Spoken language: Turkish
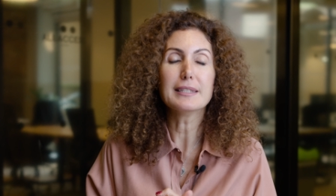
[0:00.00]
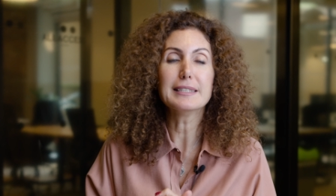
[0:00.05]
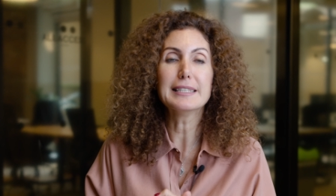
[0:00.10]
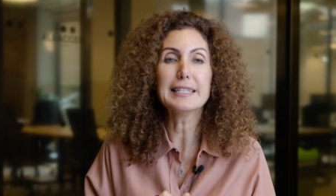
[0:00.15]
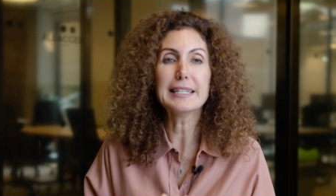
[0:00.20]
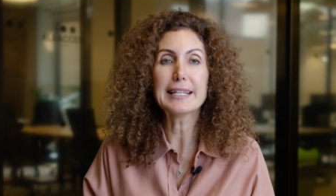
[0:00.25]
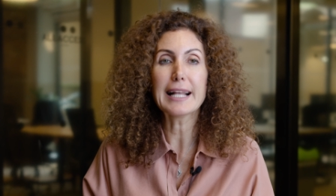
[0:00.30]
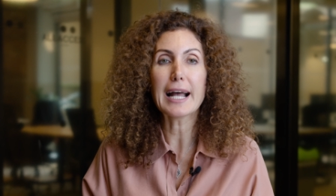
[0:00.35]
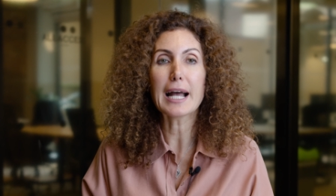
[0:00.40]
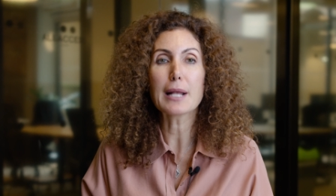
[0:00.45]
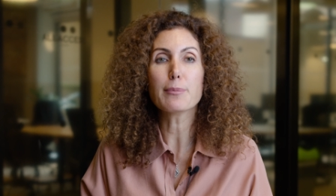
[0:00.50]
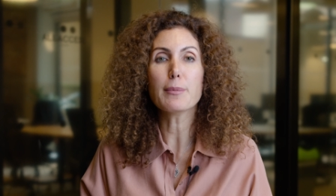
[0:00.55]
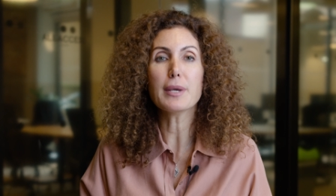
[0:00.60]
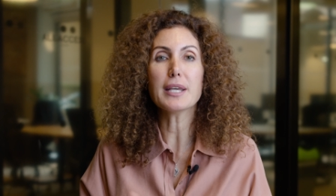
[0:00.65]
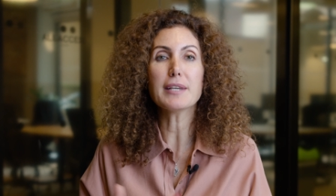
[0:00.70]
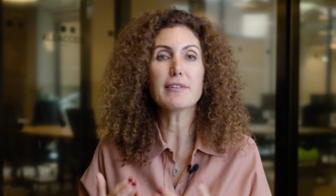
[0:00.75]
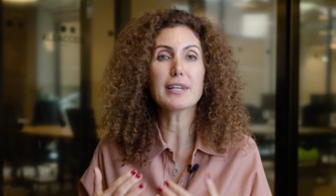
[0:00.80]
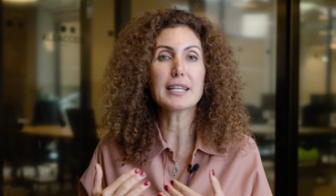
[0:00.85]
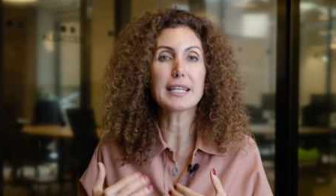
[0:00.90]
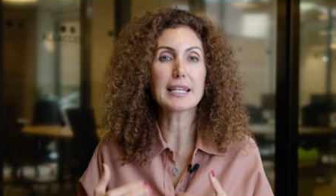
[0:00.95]

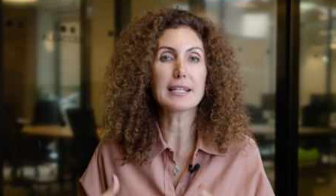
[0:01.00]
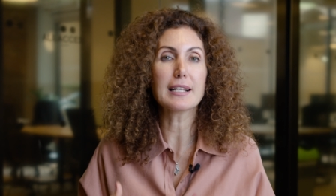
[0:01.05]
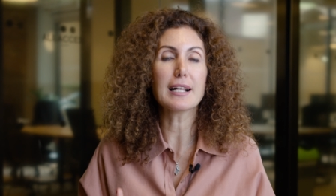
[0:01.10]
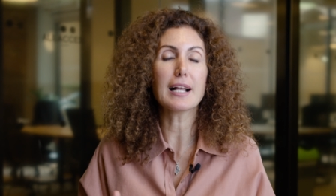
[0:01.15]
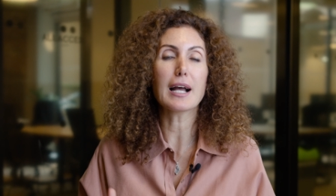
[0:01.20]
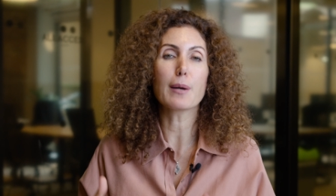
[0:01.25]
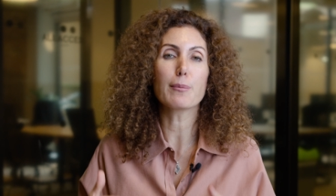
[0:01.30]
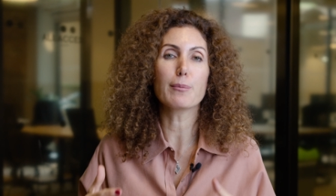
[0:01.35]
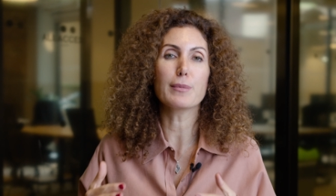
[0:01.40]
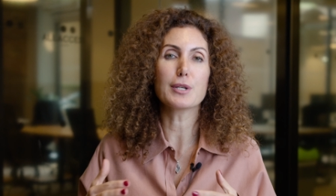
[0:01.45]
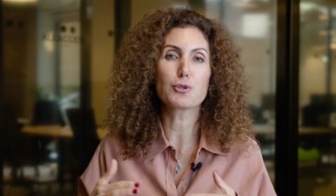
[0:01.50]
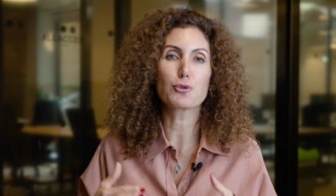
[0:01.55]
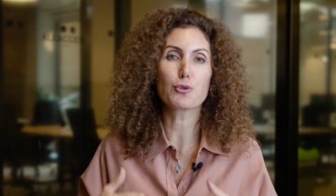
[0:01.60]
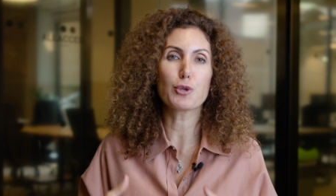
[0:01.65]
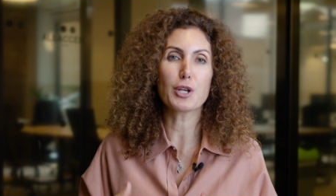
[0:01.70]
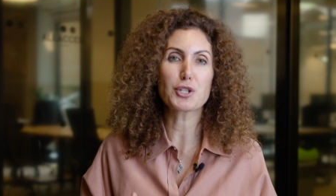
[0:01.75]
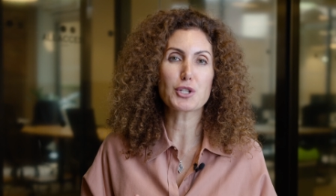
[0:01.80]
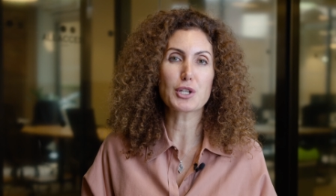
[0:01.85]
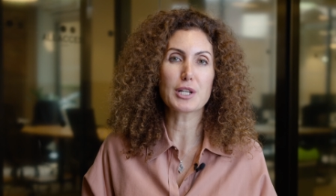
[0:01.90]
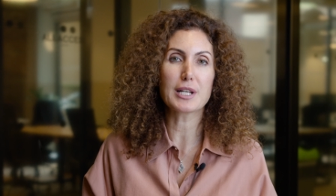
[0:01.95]
dinlenme ve yenilenme
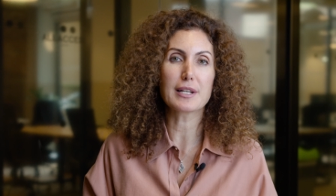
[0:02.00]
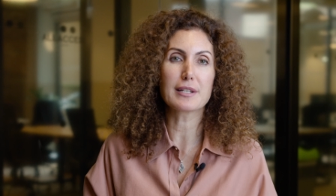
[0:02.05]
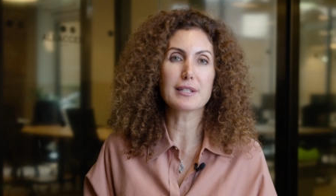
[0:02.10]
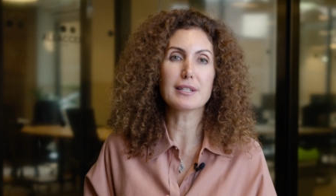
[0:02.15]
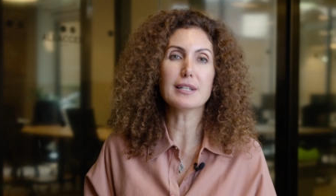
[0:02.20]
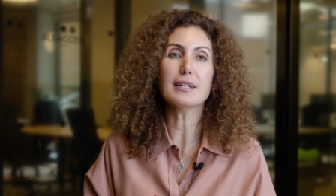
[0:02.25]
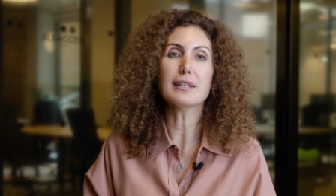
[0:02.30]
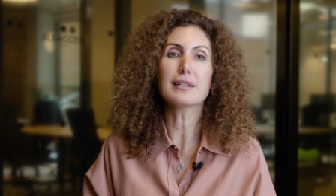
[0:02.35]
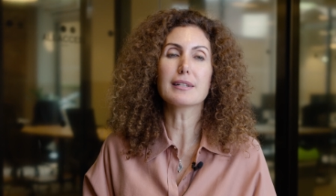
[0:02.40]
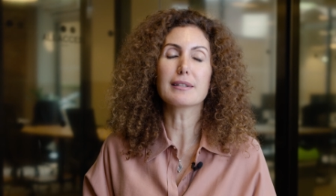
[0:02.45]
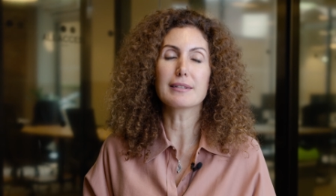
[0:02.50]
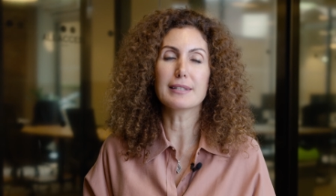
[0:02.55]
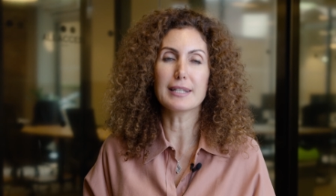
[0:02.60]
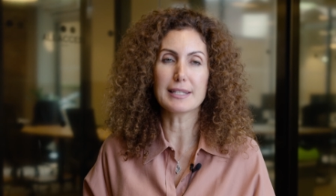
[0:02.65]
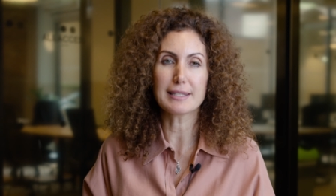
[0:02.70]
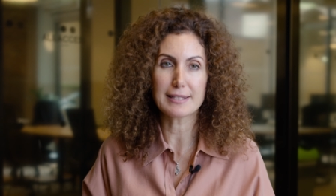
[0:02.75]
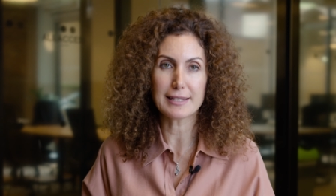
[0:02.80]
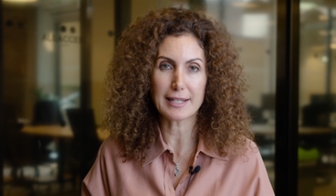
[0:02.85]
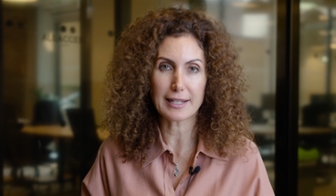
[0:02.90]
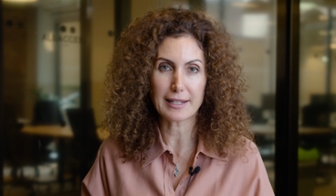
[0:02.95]
süreçlerini
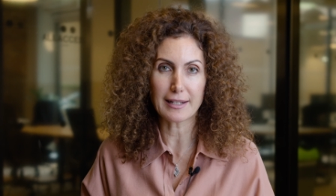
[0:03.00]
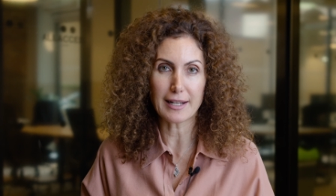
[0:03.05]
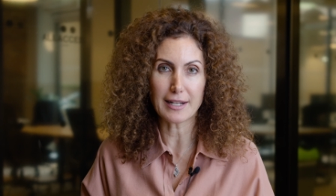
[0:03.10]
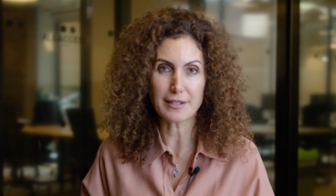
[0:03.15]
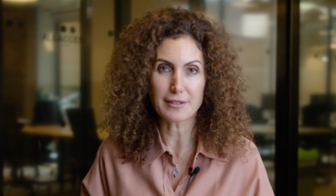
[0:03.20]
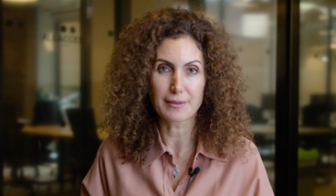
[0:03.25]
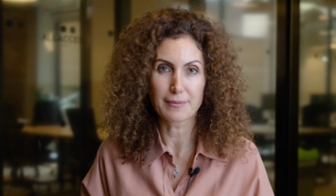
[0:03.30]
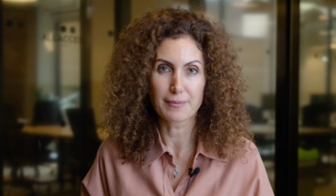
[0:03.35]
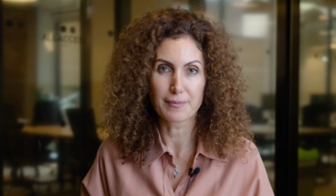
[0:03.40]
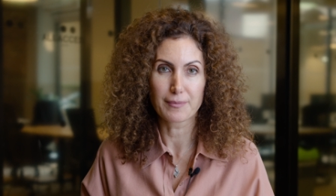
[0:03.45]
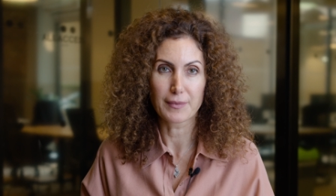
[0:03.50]
destekler.